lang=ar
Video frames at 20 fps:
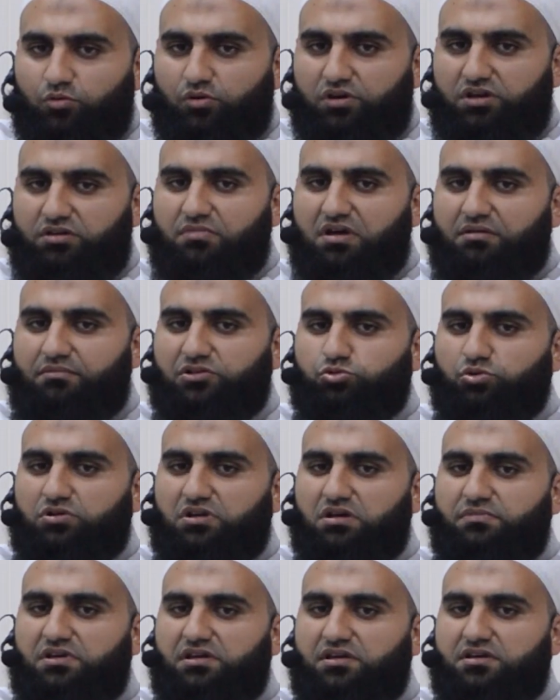وعمامة
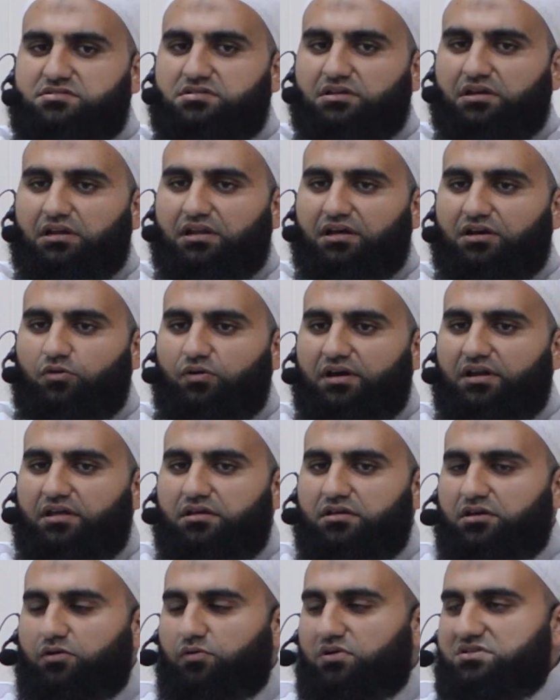النبي صلى الله
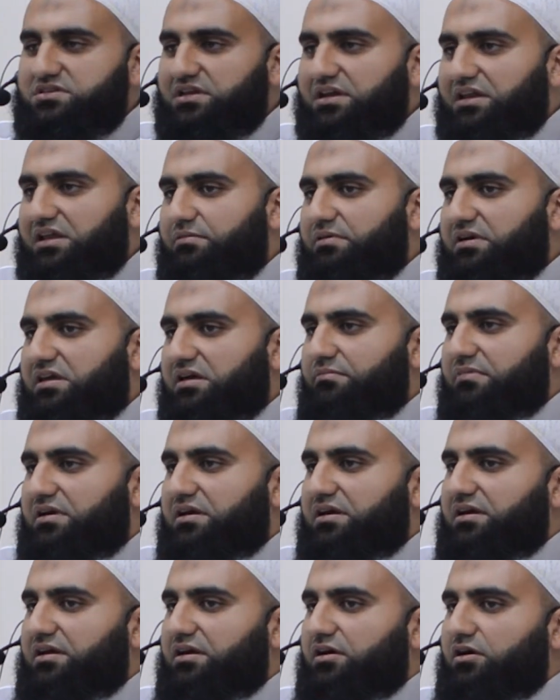عليه وسلم
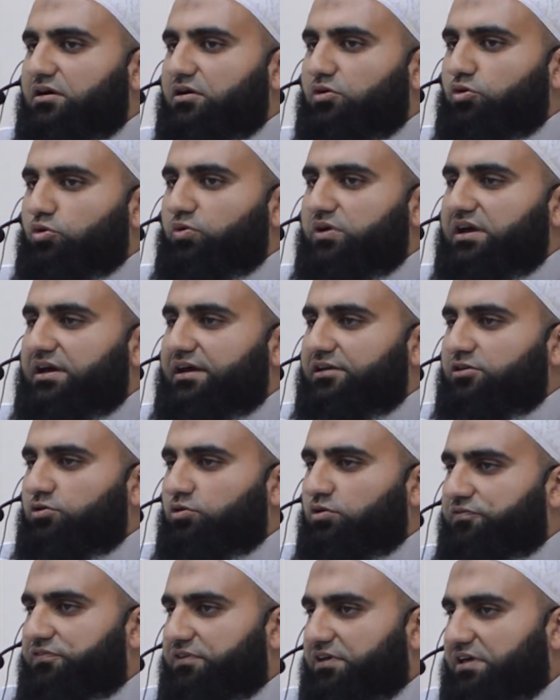كما روي
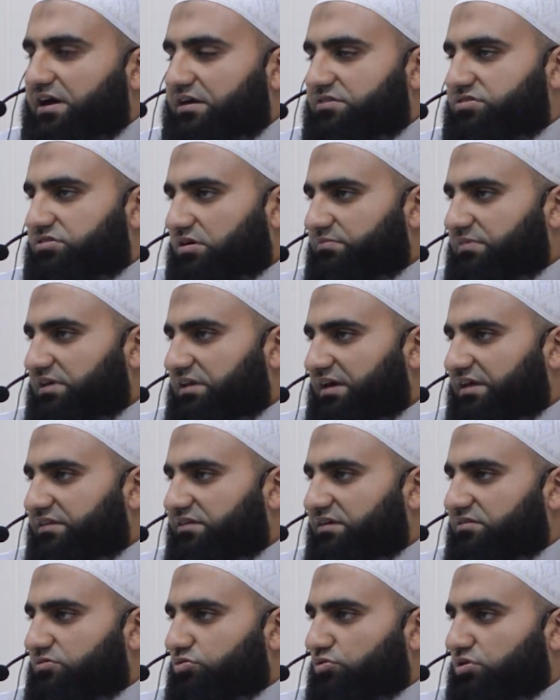عنه في أكثر من
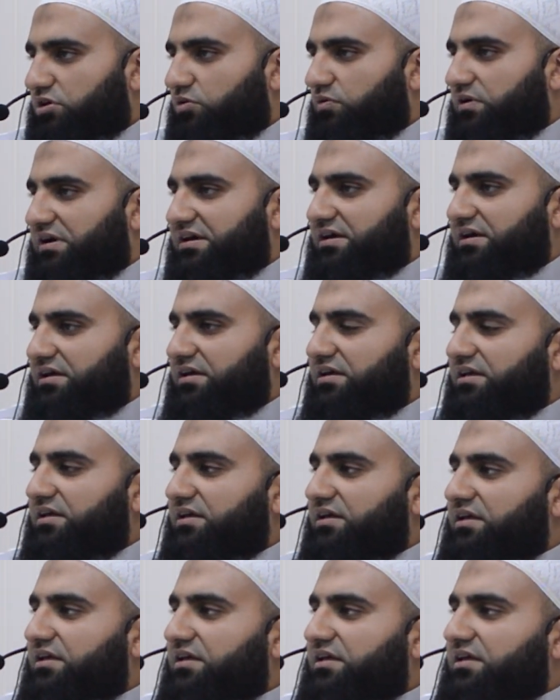حديث ورواية
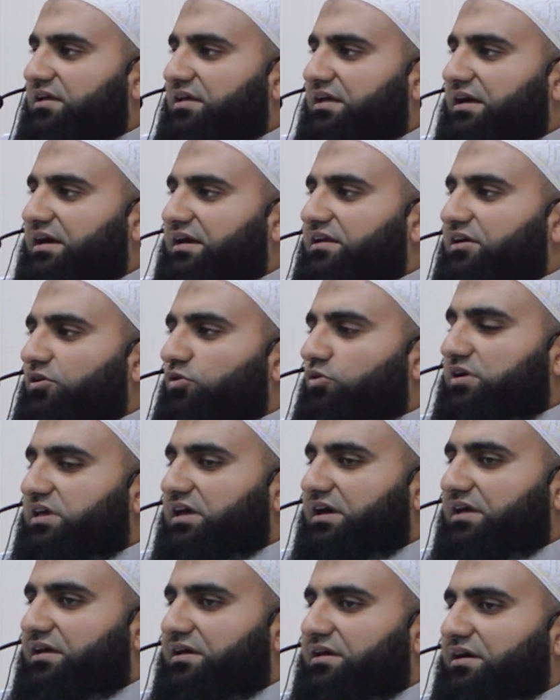أنه
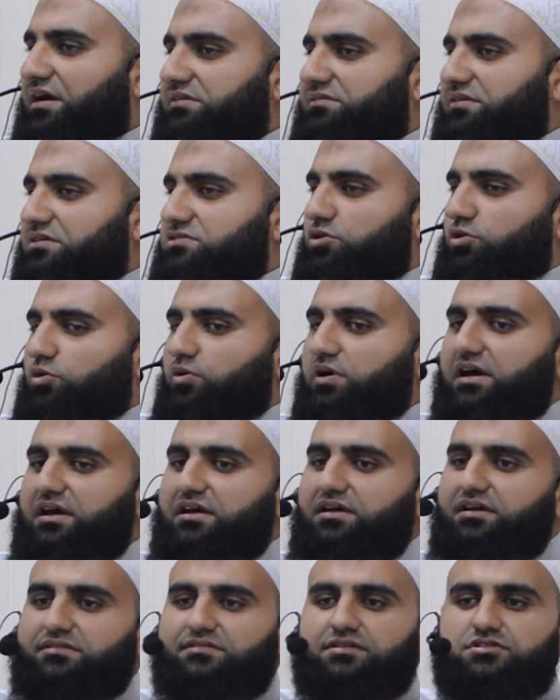كان
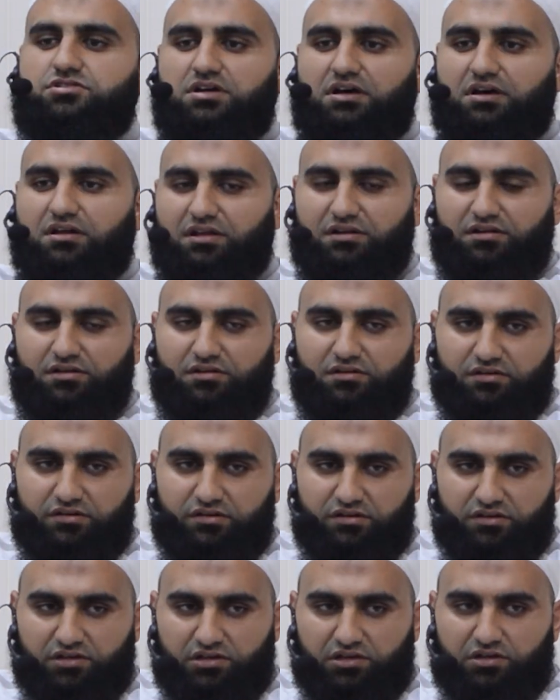يعتجرها اعتجارا
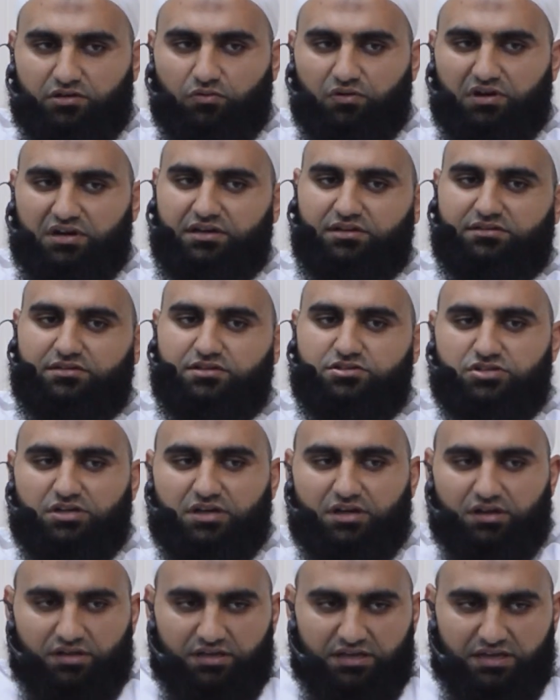
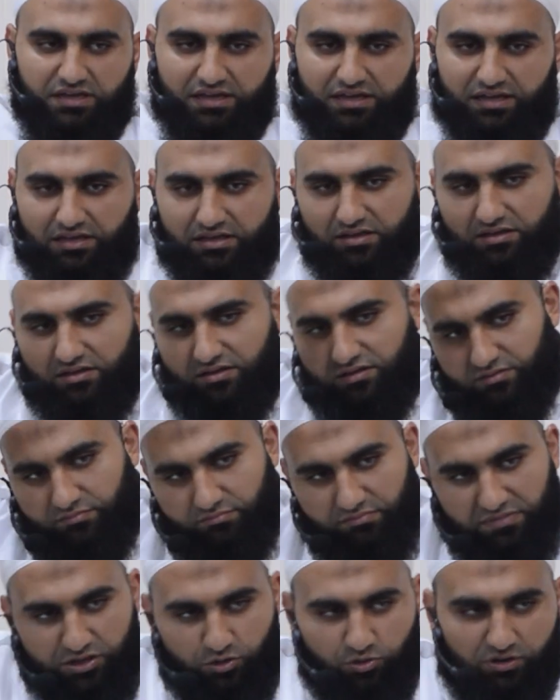والاعتجار هي
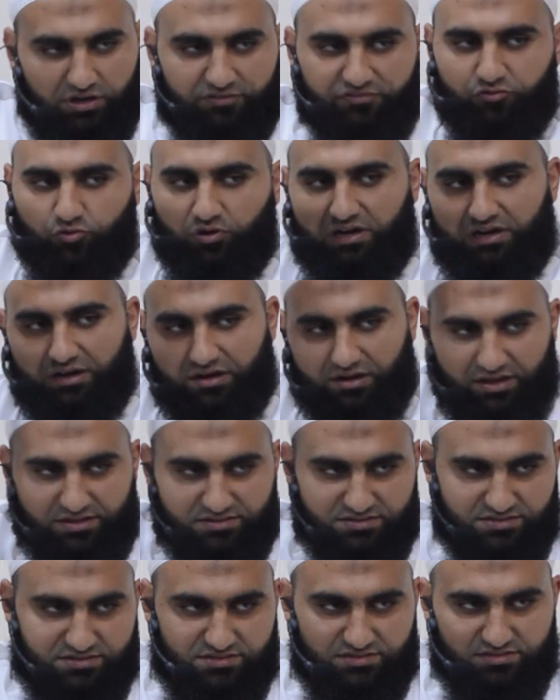ما يلف على
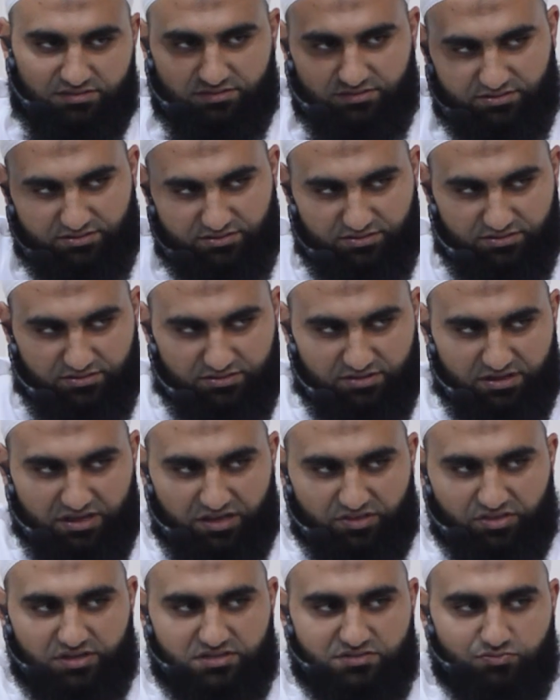الرأس
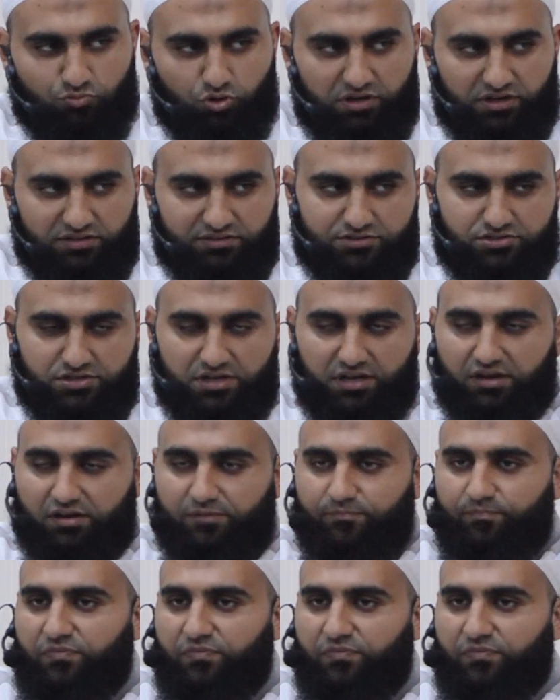هذا اسمه الاعتجار